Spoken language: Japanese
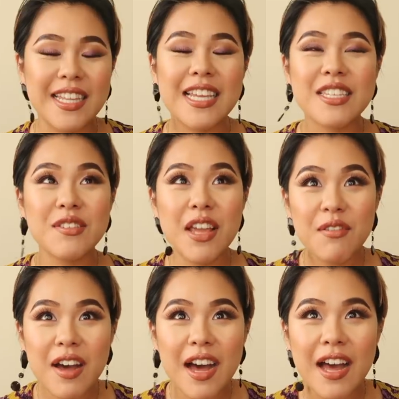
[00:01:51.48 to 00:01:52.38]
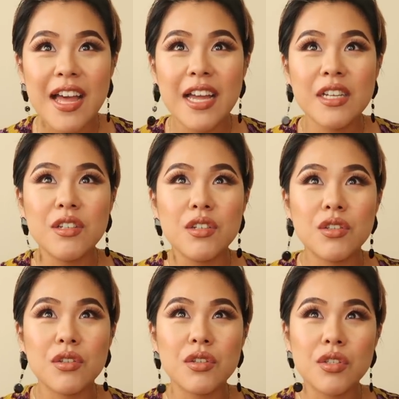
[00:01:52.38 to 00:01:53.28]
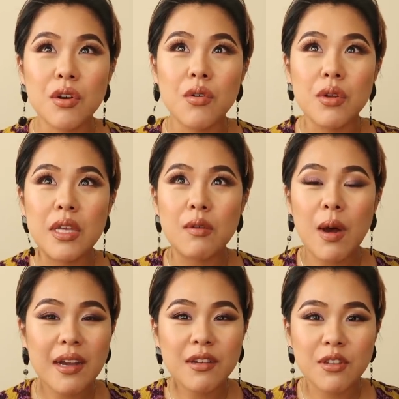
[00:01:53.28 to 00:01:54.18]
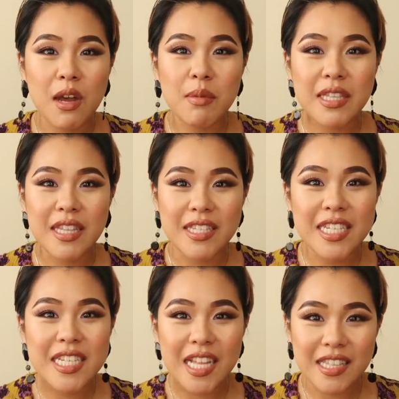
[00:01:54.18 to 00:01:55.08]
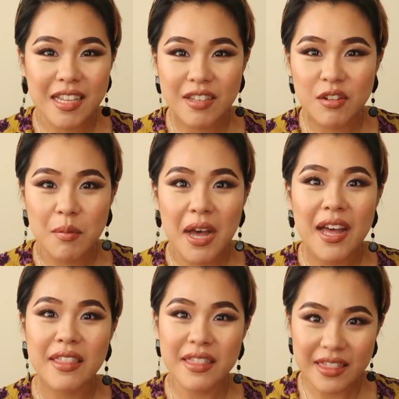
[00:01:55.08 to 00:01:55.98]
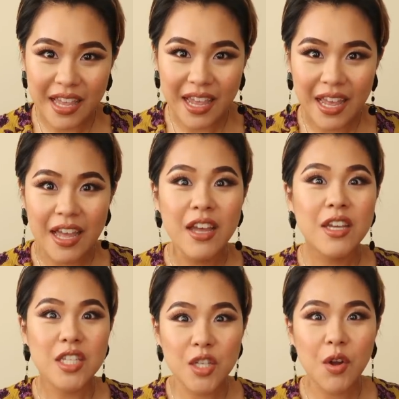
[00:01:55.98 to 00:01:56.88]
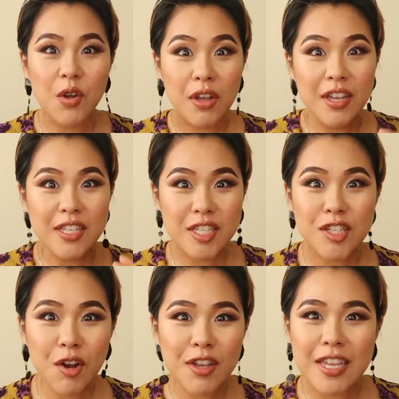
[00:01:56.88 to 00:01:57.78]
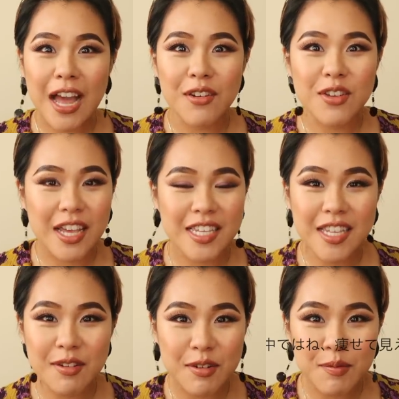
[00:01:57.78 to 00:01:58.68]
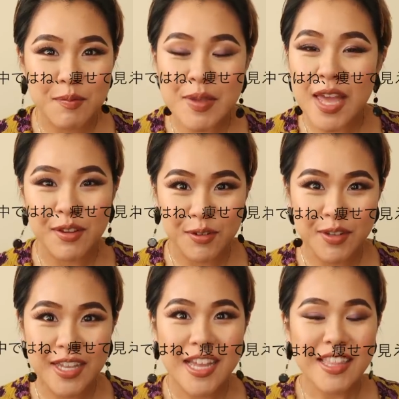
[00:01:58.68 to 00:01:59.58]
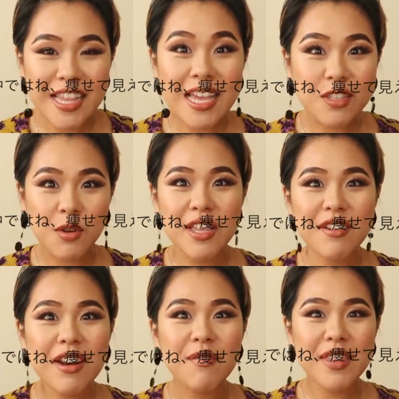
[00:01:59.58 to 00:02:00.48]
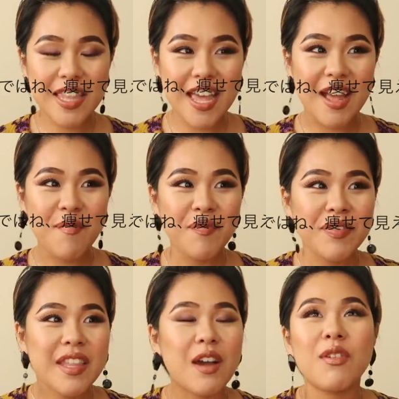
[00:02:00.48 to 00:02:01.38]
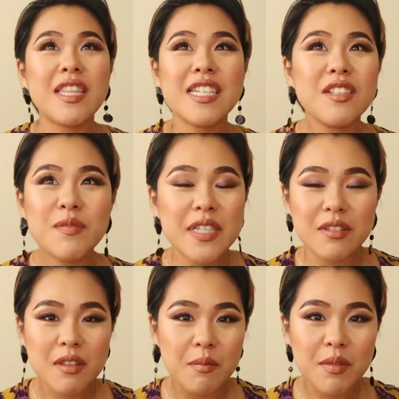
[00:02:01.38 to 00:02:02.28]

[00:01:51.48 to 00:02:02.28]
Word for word: でそれはうんとすごいワークアウト頑張ってた時期だったっていうのもあってすごいすごいあの痩せてる見えるのでそれに比べててか私のビデオって